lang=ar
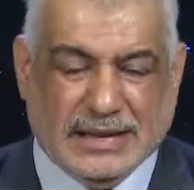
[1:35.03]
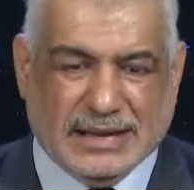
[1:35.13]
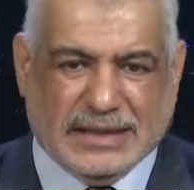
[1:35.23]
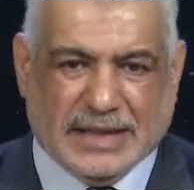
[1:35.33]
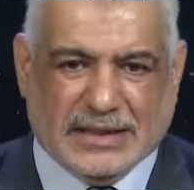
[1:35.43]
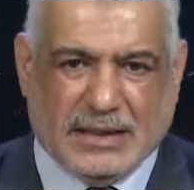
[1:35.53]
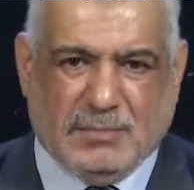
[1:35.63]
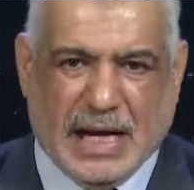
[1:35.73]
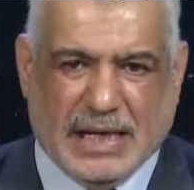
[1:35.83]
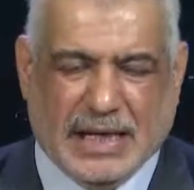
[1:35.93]

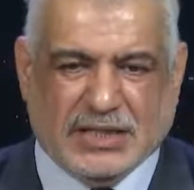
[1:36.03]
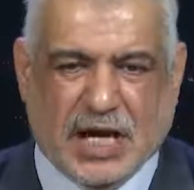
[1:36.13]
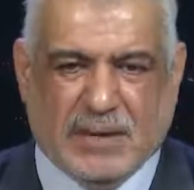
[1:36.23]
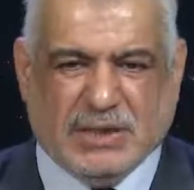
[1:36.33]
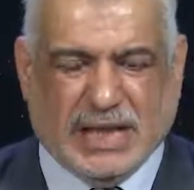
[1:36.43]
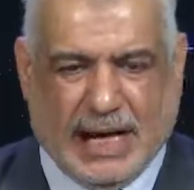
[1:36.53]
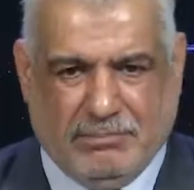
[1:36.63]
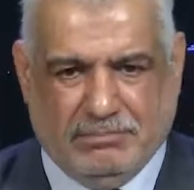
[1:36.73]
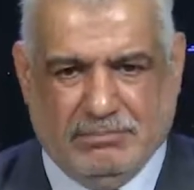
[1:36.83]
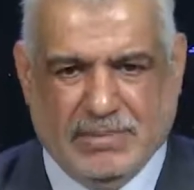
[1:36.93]
الترتيب ماله جاء
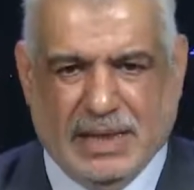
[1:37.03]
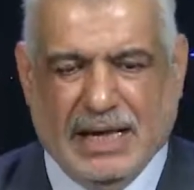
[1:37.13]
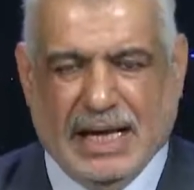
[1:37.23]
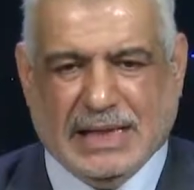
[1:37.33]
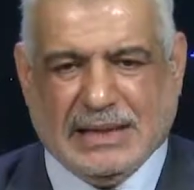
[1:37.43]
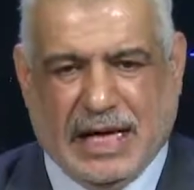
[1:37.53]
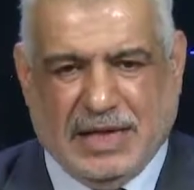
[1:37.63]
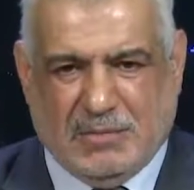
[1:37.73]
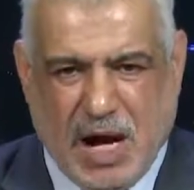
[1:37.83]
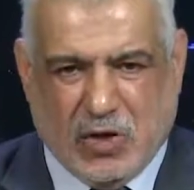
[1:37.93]
بدعم هسه
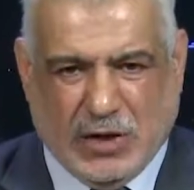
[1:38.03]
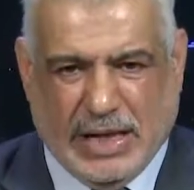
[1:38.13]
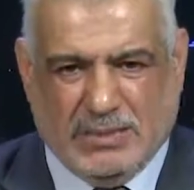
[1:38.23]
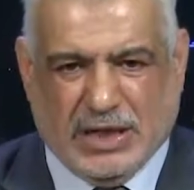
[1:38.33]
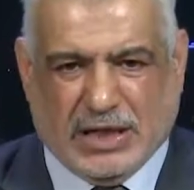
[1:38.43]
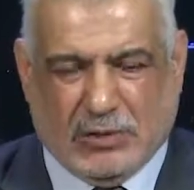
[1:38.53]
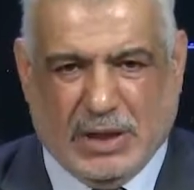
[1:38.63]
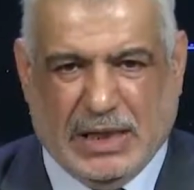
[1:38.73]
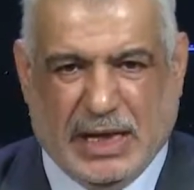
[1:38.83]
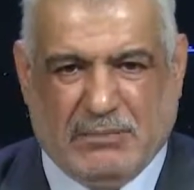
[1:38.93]
انا ما اقول امريكي
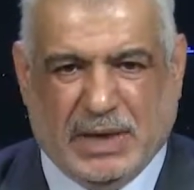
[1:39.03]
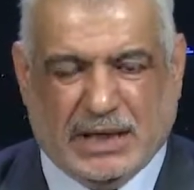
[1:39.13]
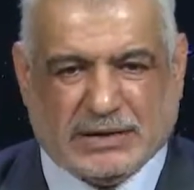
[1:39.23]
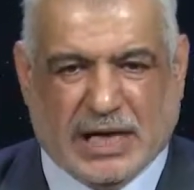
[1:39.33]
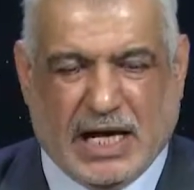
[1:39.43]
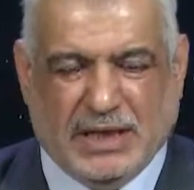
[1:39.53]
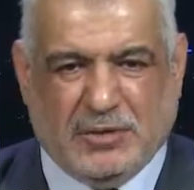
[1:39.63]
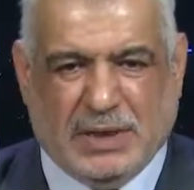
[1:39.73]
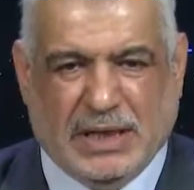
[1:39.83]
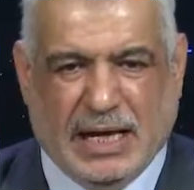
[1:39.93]
ولا بريطاني
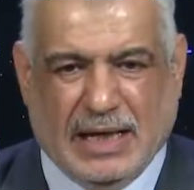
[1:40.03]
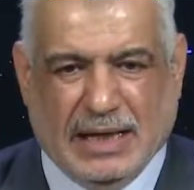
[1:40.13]
ولا